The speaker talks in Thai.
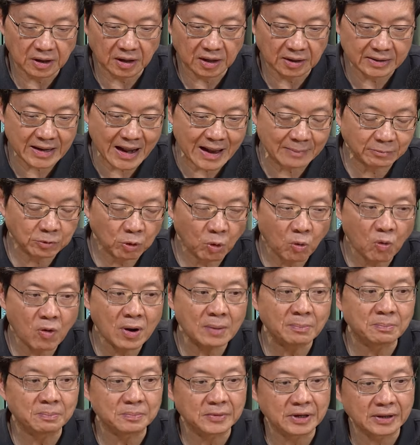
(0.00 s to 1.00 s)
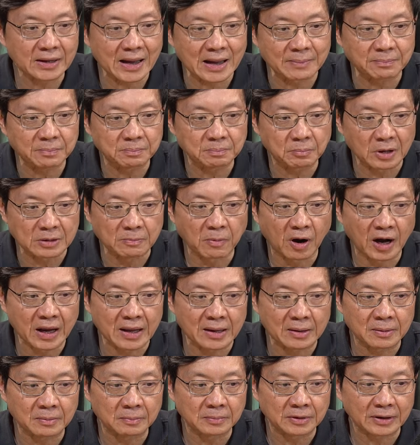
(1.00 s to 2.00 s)
น้ำท่วมนะครับบ่อ
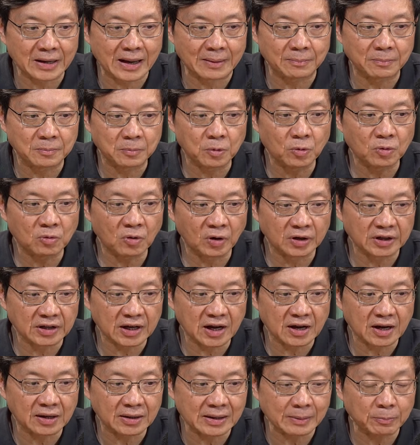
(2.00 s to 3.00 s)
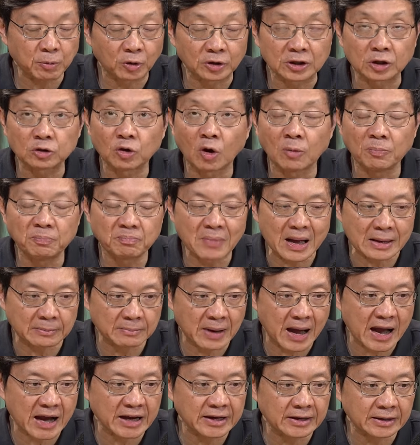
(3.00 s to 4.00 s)
ยๆนะครับผู้คนก็ได้ผลกระทบมาก
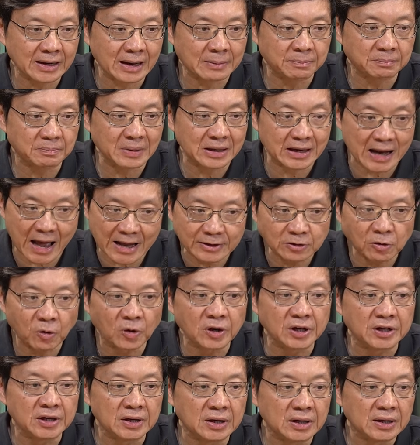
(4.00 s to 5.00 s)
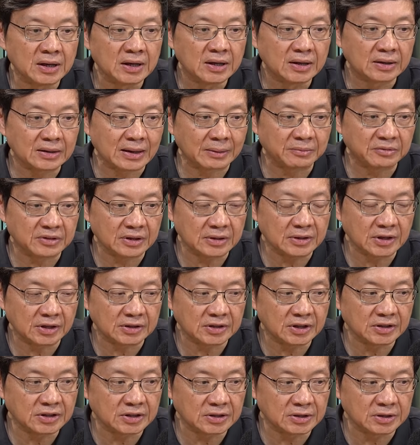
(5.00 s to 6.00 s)
มายนะครับเป็นล้านคนนะครับสิ่งเกิดขึ้
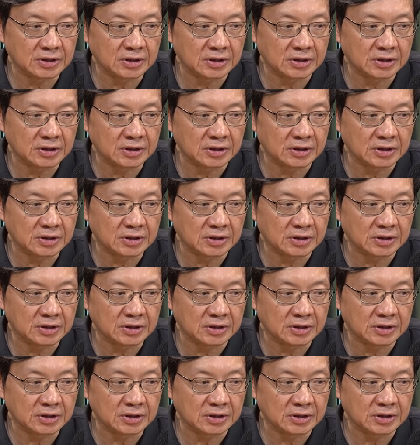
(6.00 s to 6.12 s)
นคือ